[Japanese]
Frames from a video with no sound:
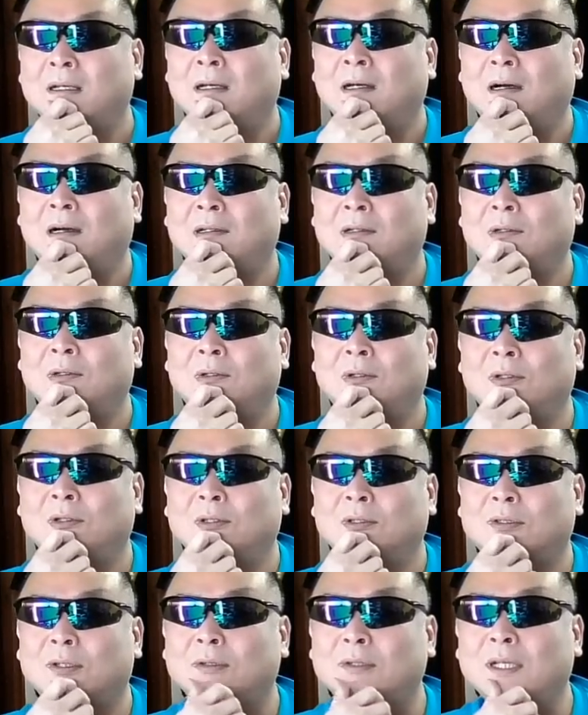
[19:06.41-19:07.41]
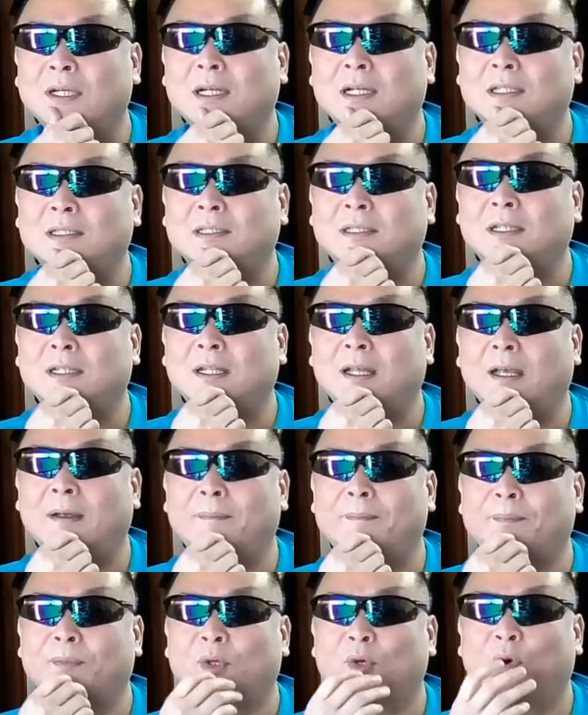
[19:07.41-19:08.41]
あのそんな感じでね
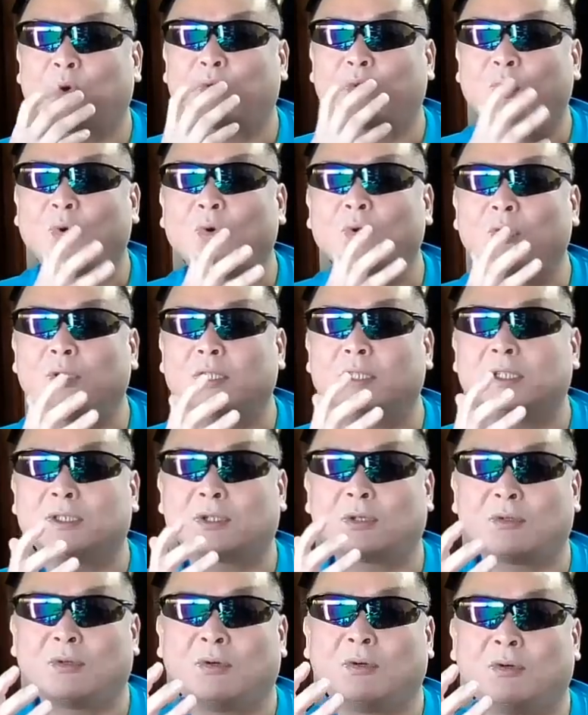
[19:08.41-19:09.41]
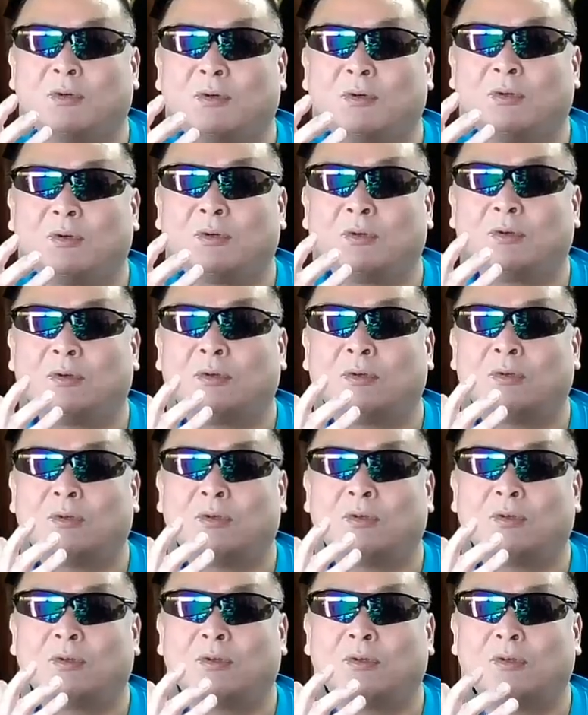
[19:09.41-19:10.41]
こ個々にそ
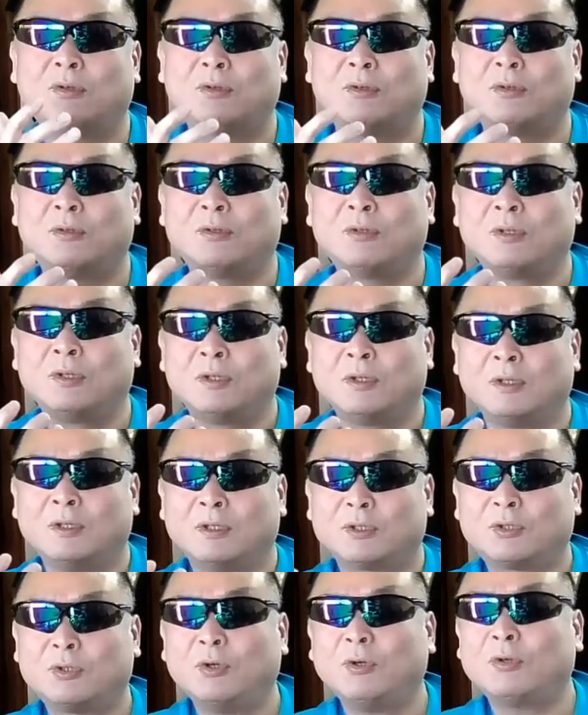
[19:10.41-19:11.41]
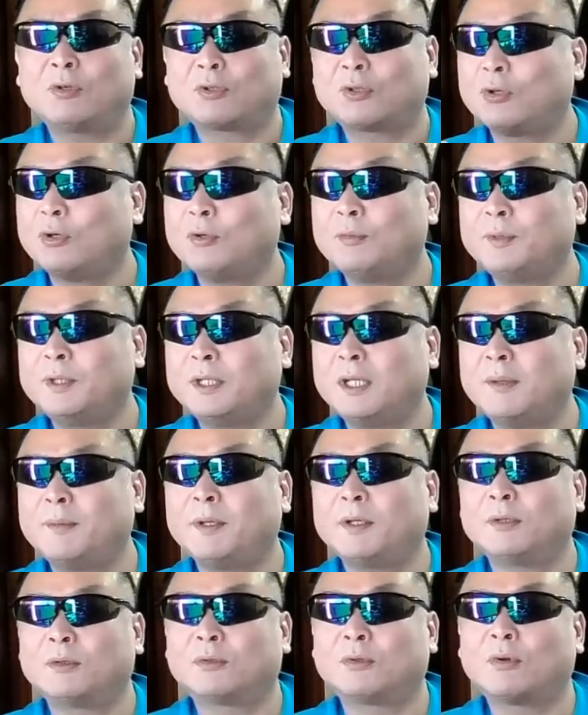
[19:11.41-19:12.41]
の興味
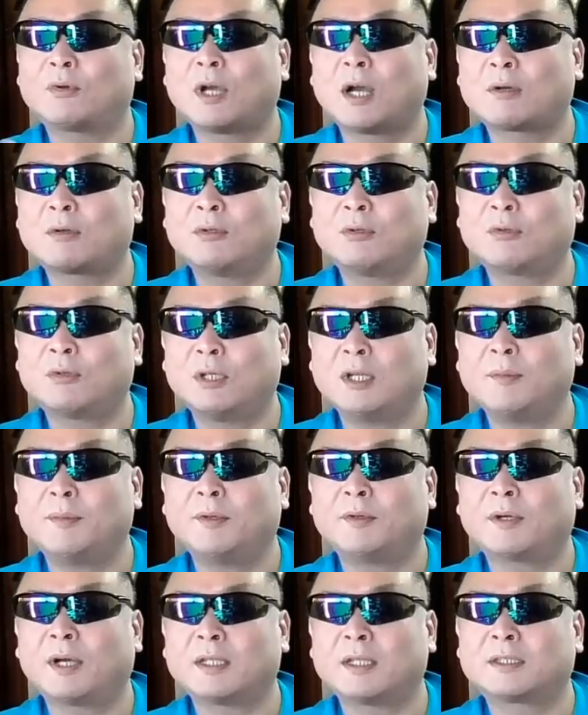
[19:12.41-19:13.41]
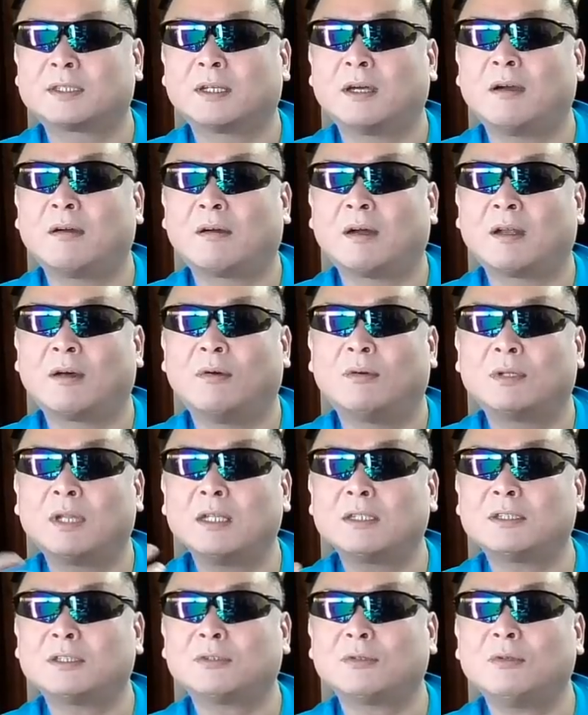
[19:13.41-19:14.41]
レベルと学力レベルが違うから同
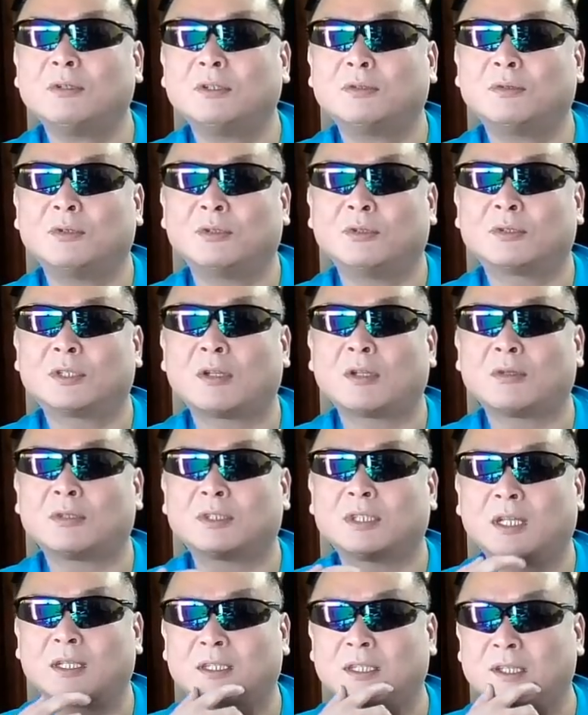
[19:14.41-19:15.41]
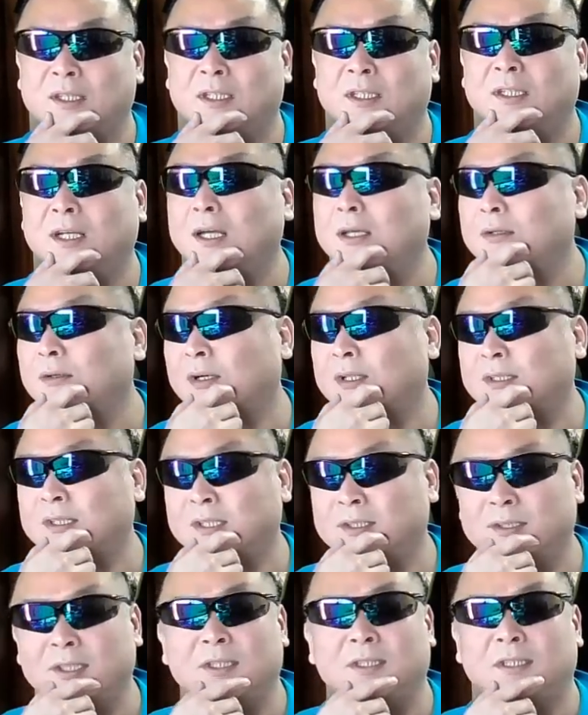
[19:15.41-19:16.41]
じ商品を言ったとしたって理解度が
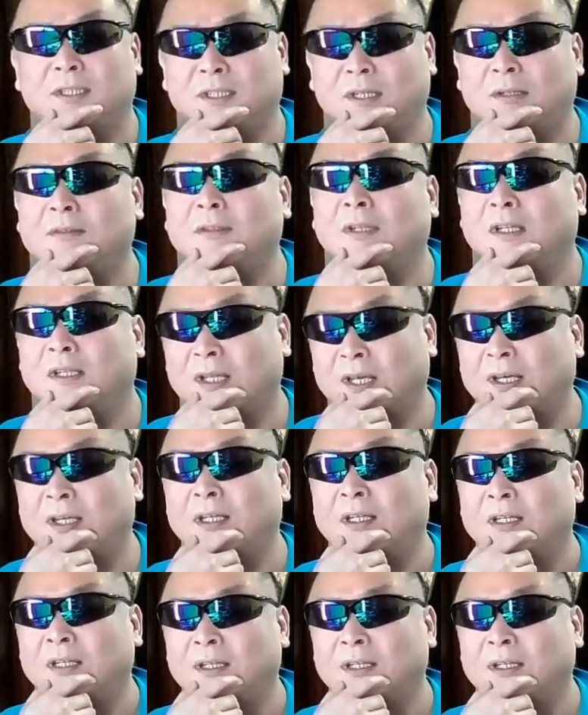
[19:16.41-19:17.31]
全然違うんだね。